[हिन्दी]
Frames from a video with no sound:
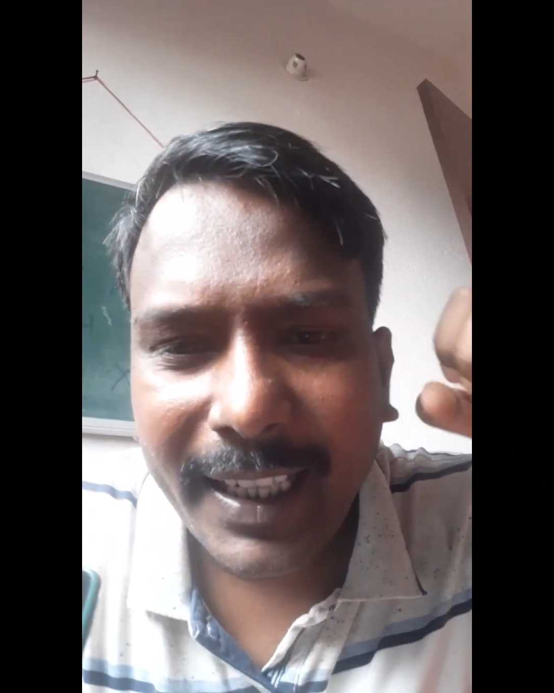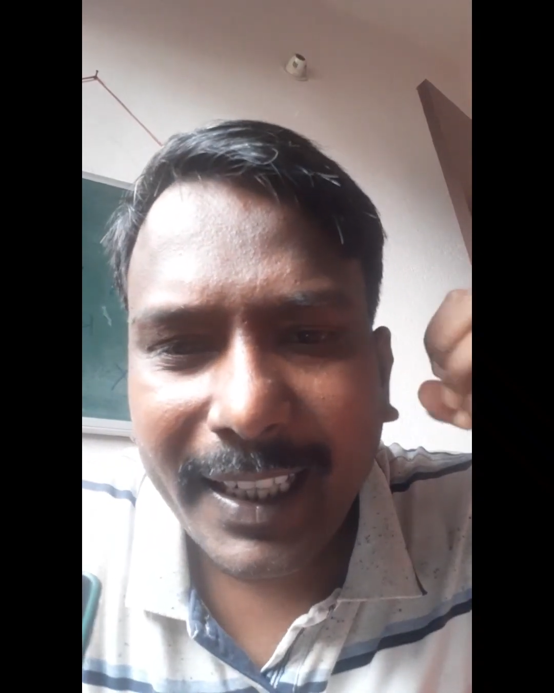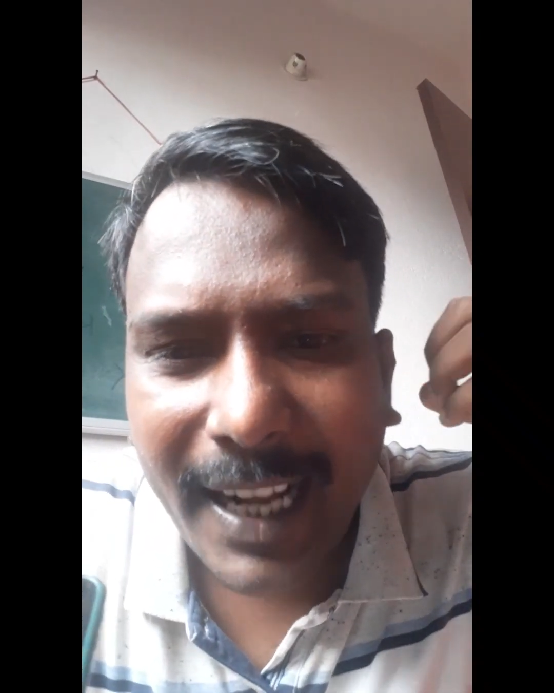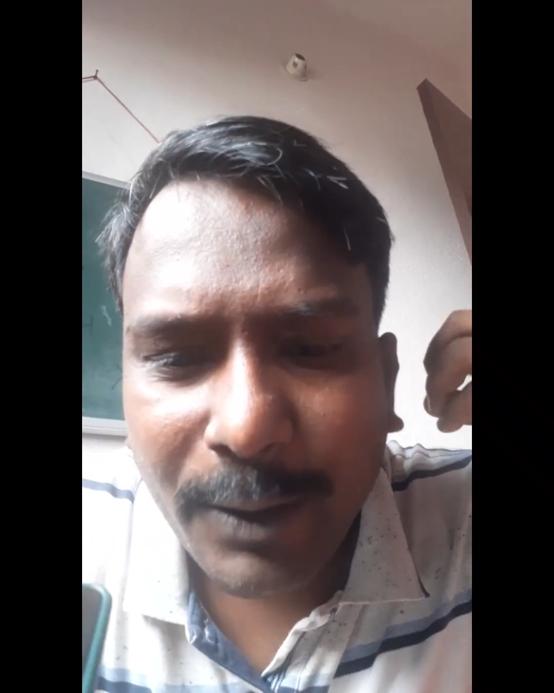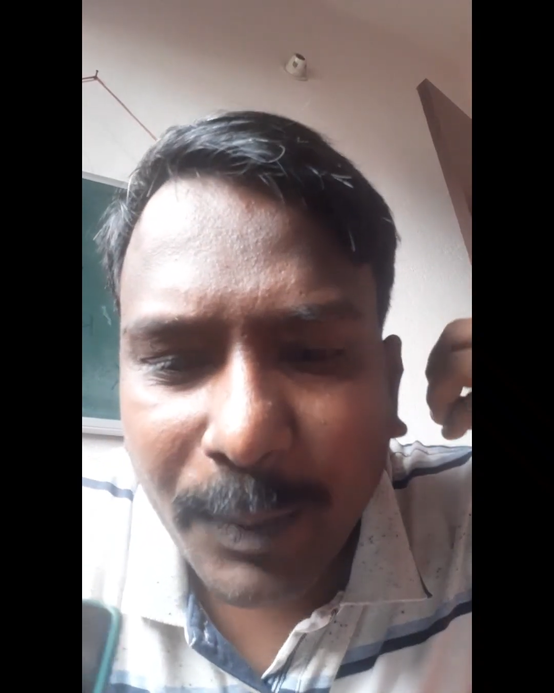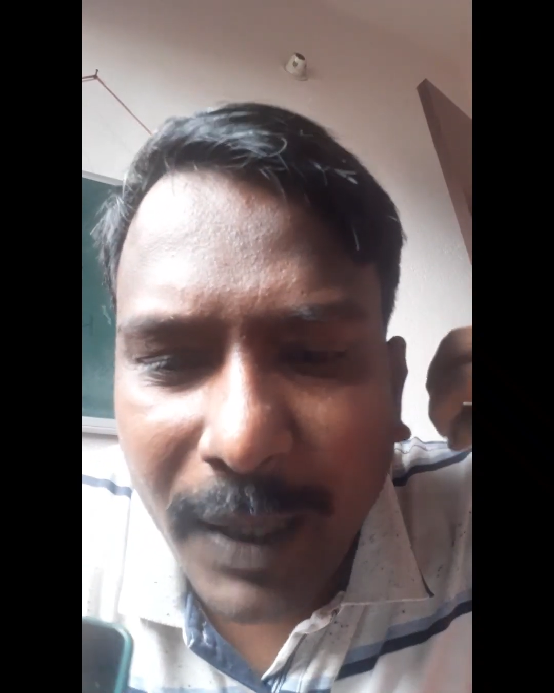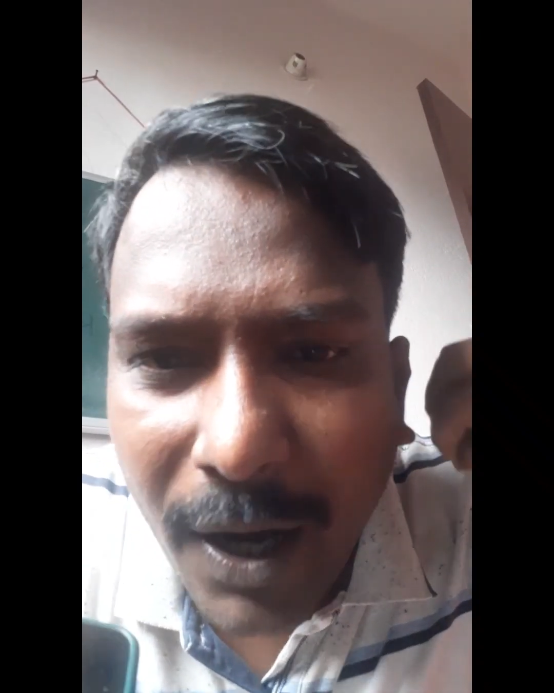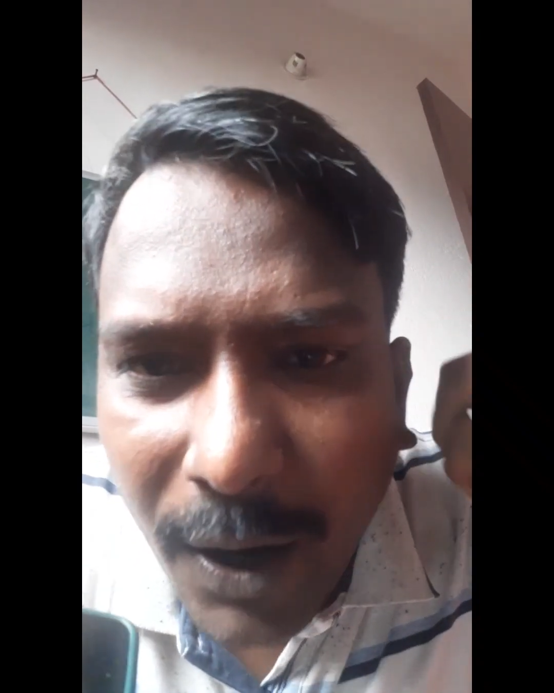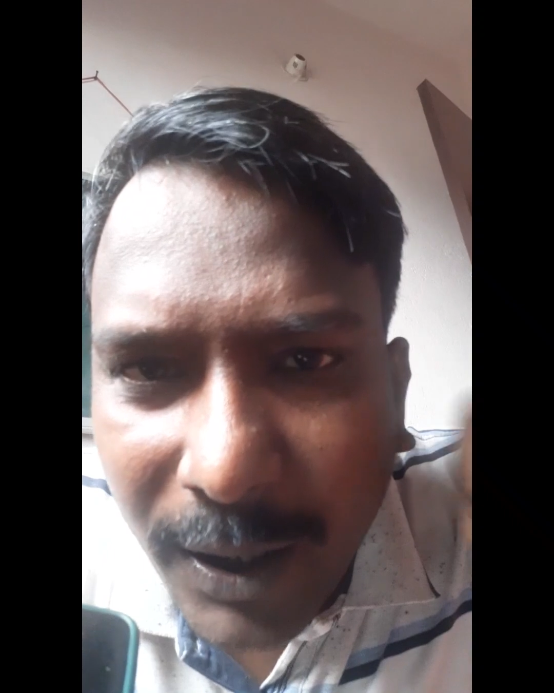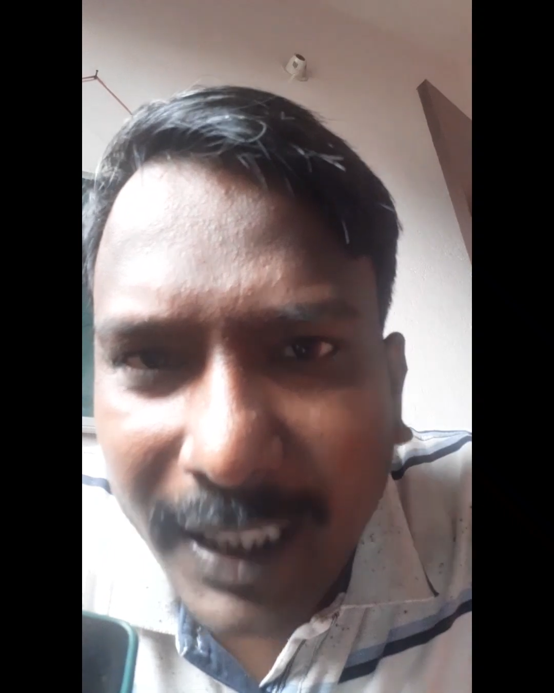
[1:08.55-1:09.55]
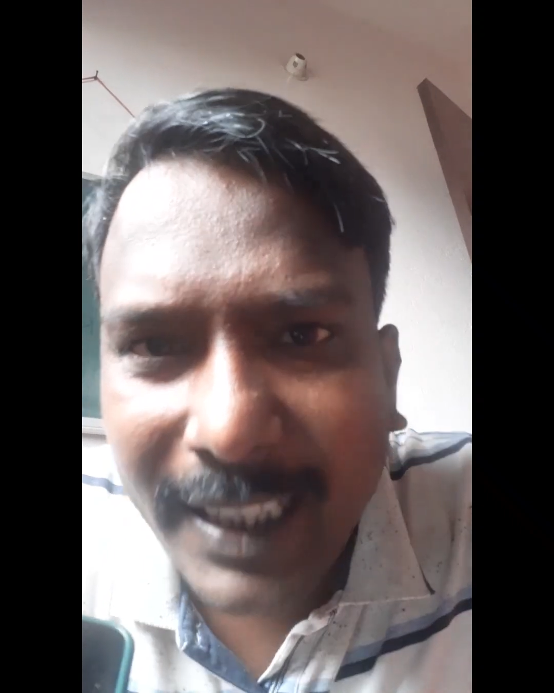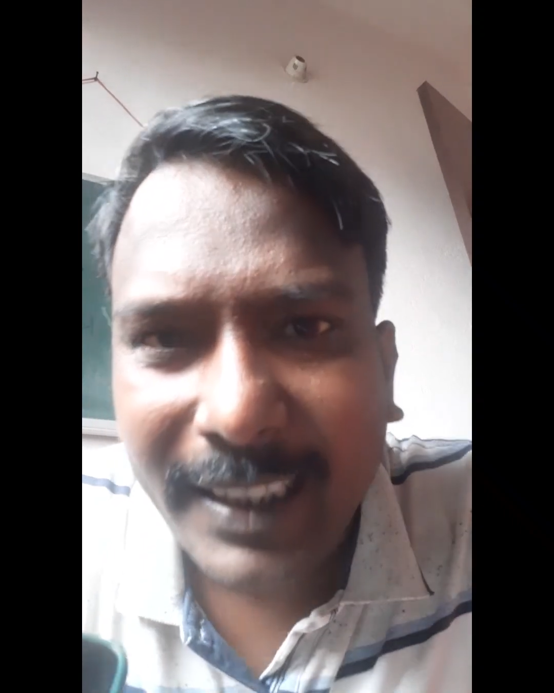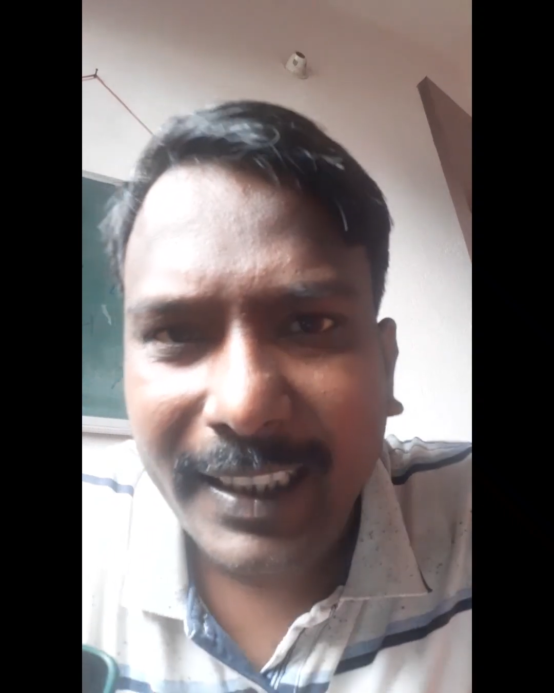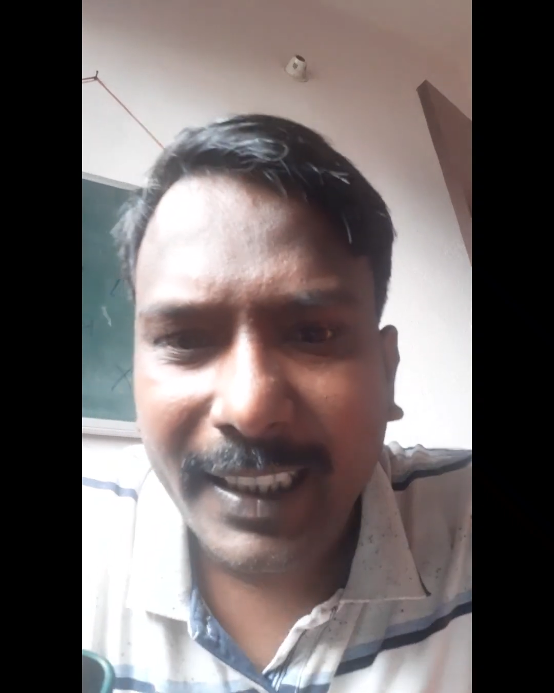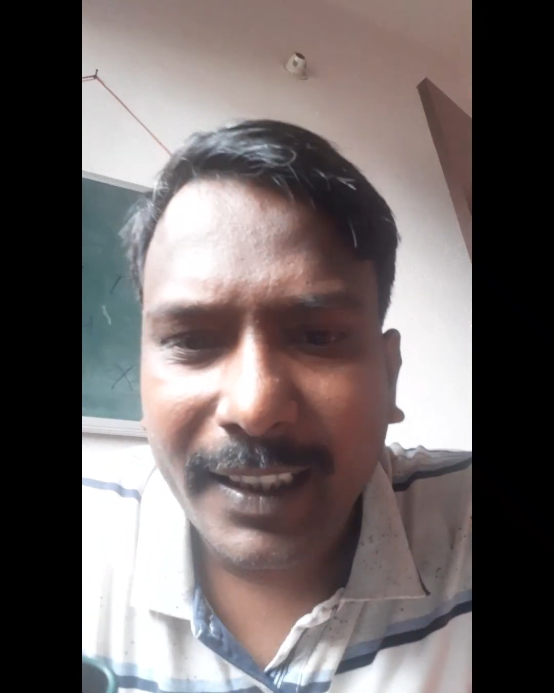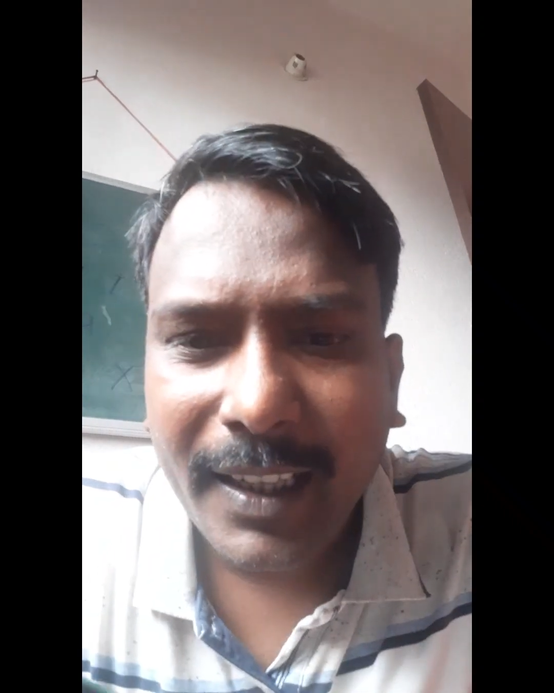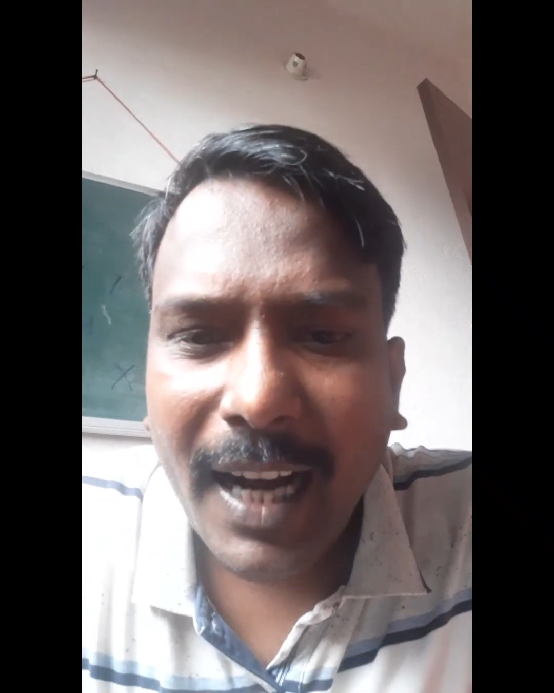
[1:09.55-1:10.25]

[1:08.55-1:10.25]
एक लाख रुपया और ले लीजिए